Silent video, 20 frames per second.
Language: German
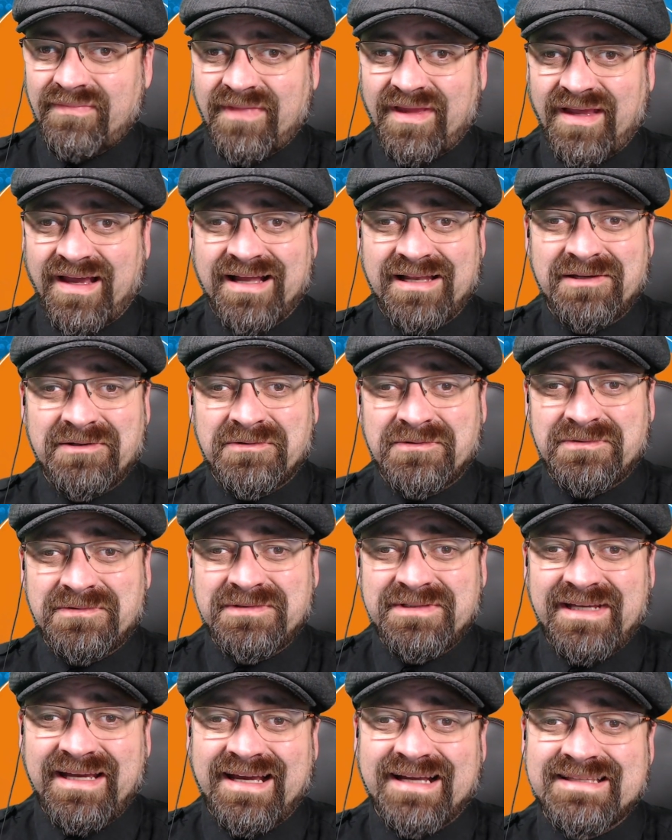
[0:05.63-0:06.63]
Hallo
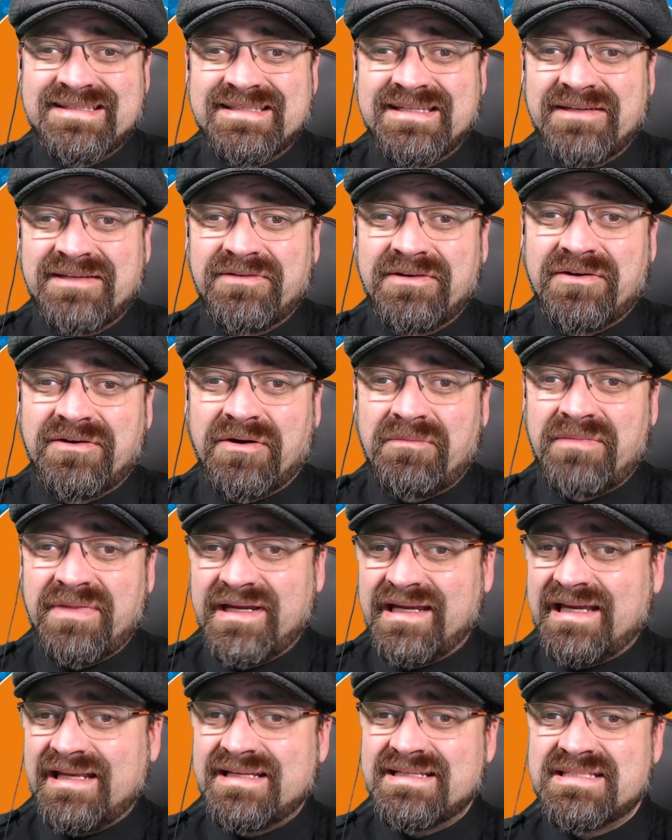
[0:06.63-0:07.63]
und herzlich willkommen
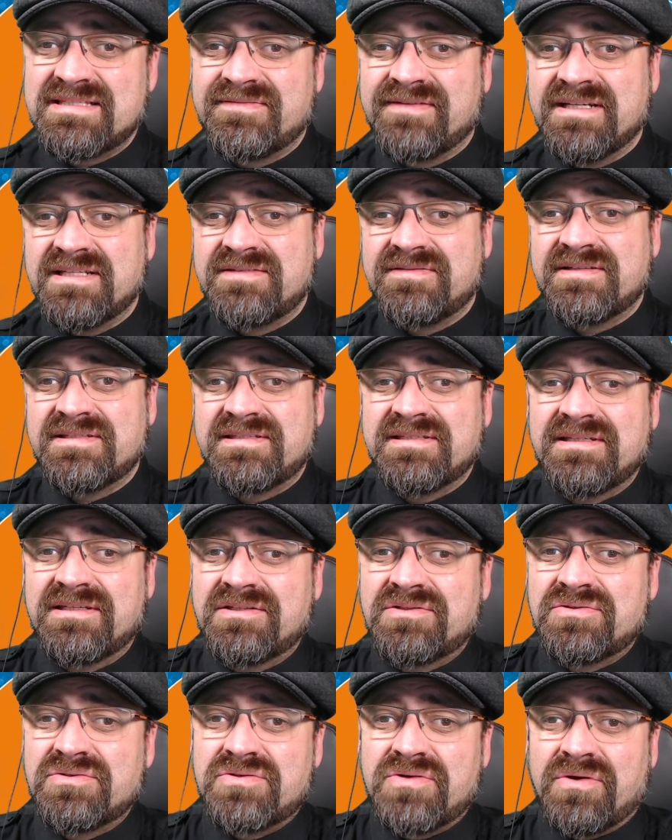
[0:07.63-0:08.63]
bei
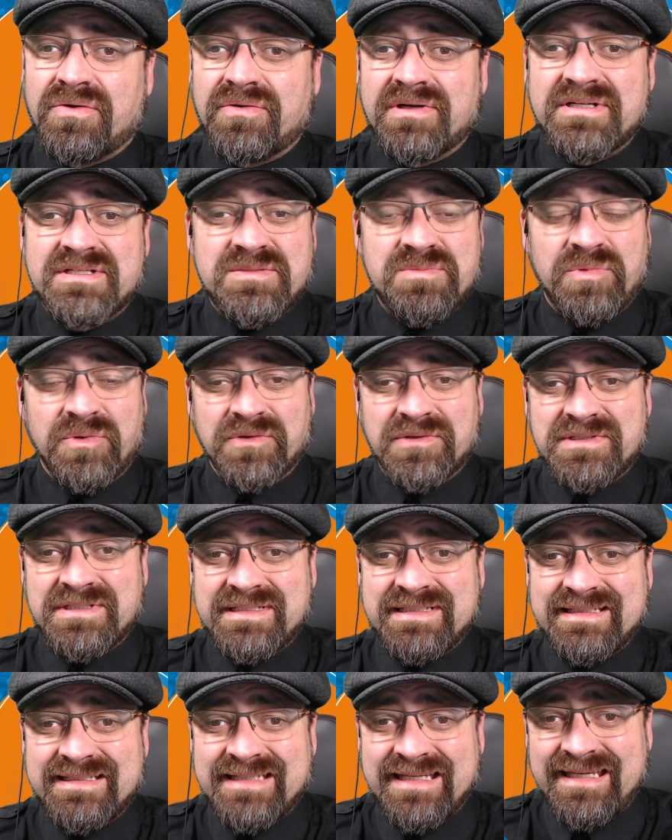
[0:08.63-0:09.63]

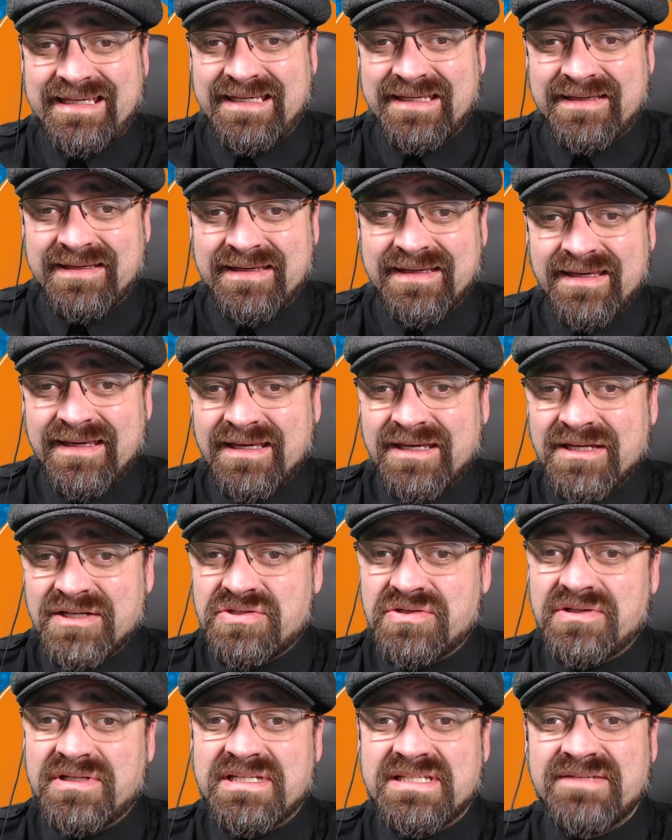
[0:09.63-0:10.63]
ls22tutorials.de.
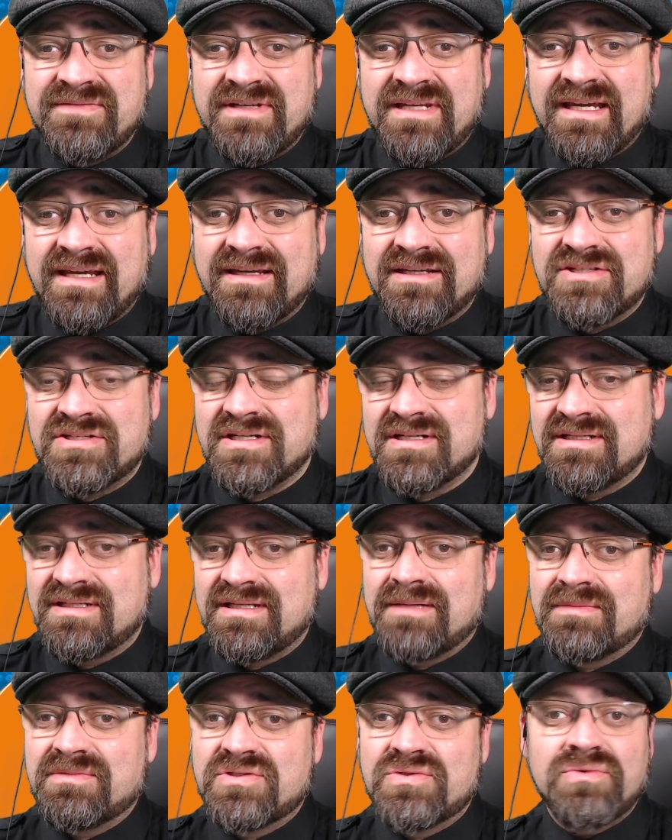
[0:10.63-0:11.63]
Schön, dass ihr wieder eingeschaltet
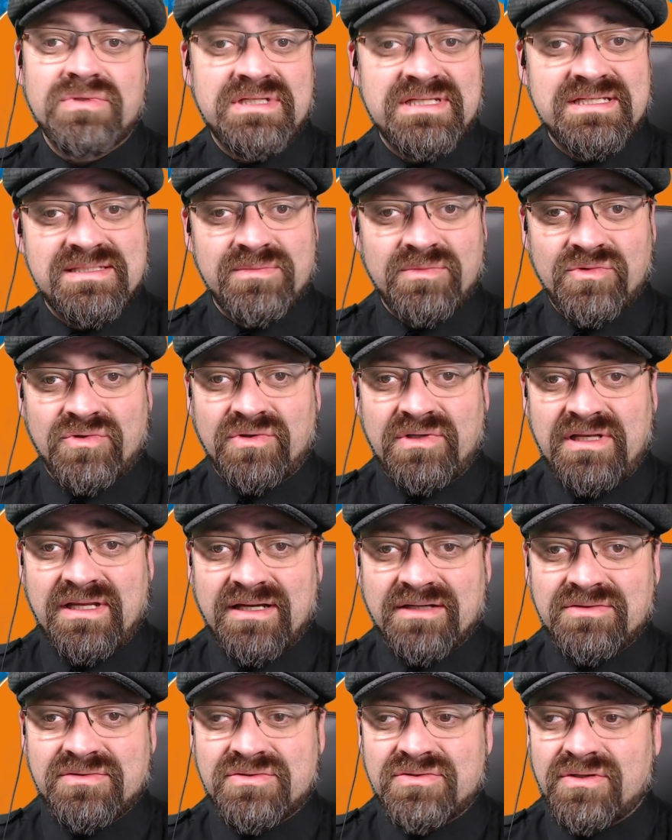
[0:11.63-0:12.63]
habt zu diesem
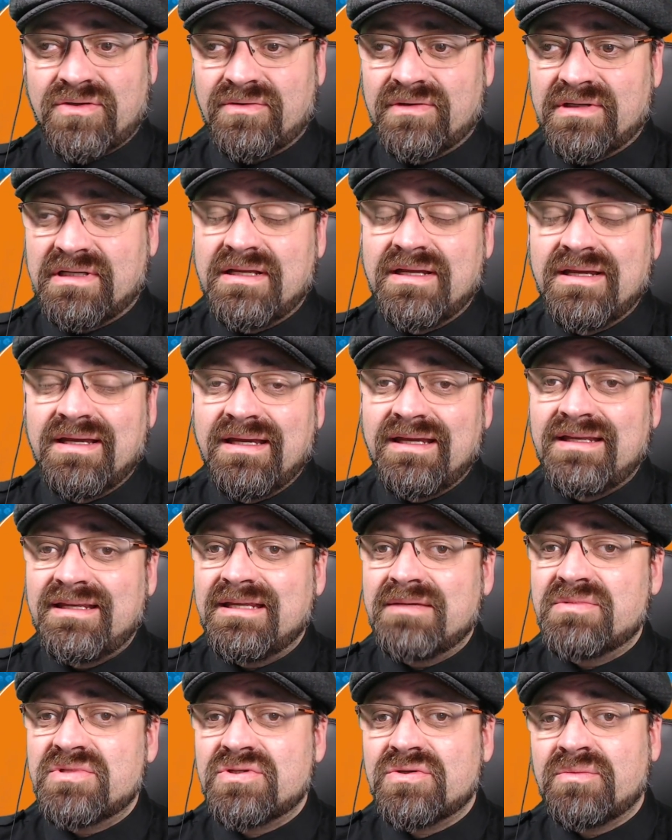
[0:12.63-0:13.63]
Grundlagen-Tutorial, in
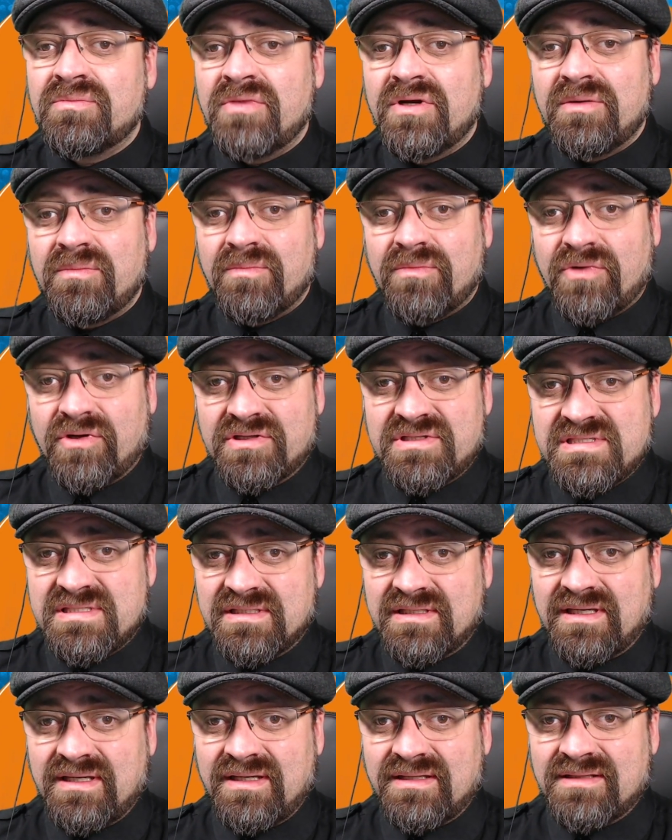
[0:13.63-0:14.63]
dem es um
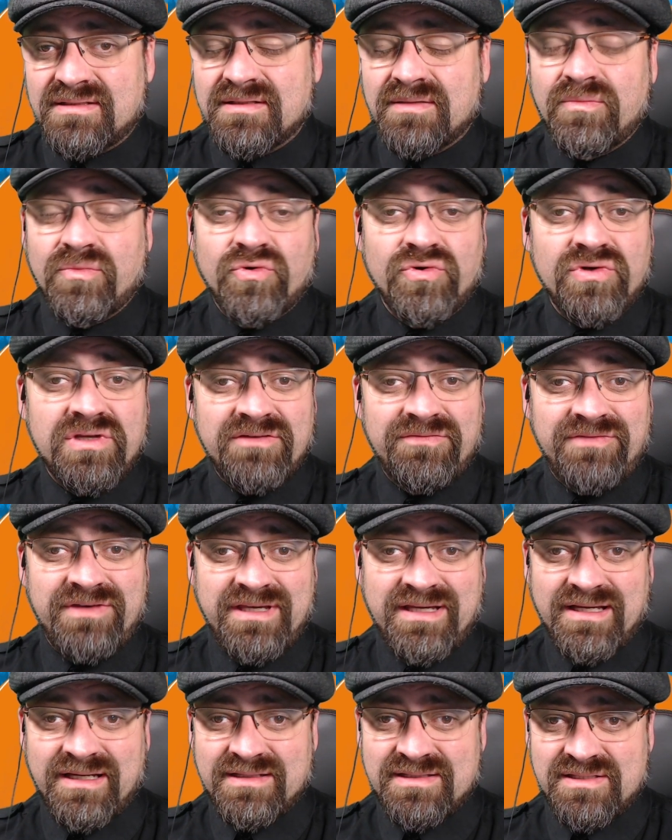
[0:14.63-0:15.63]
Mods geht.
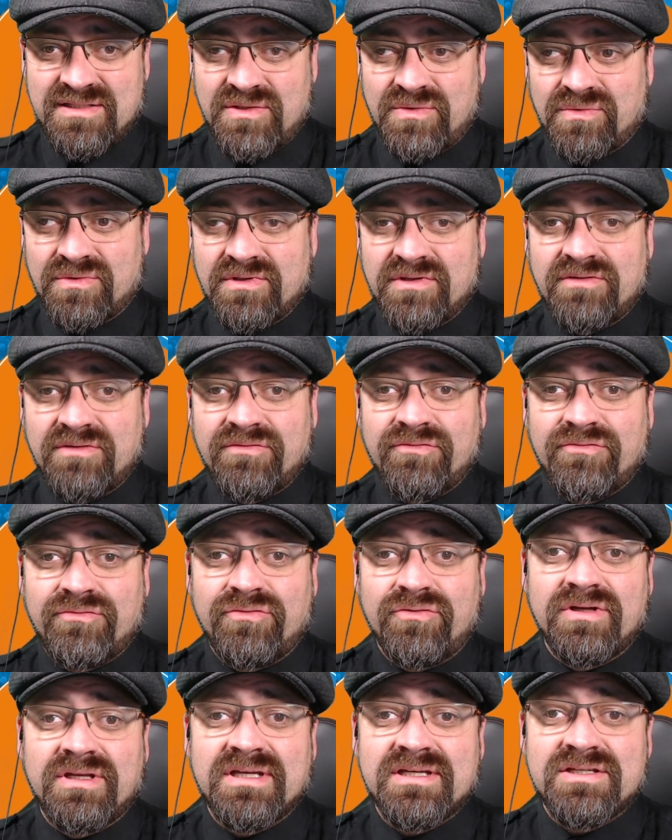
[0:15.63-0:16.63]
Modifikationen
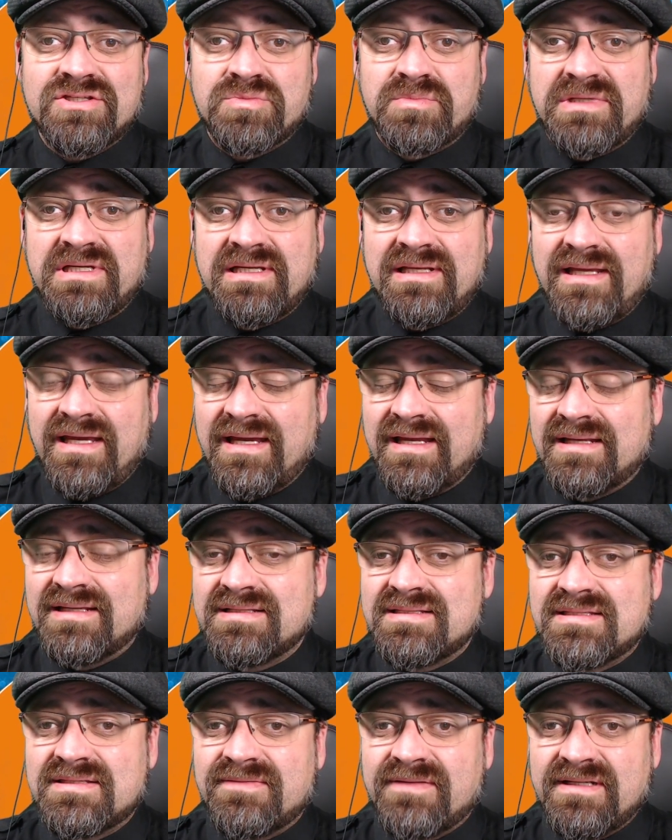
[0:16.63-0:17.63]
für das Spiel
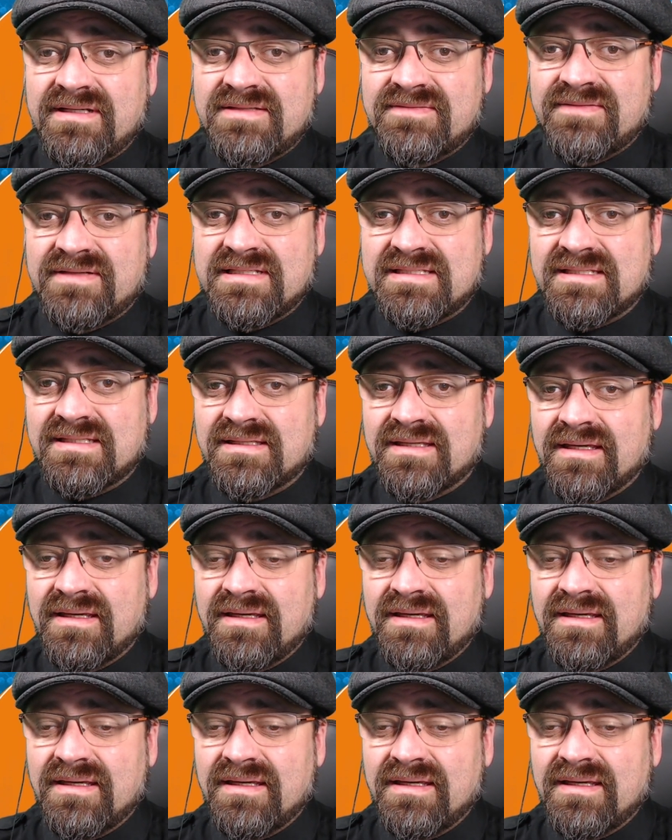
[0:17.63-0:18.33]
LS22.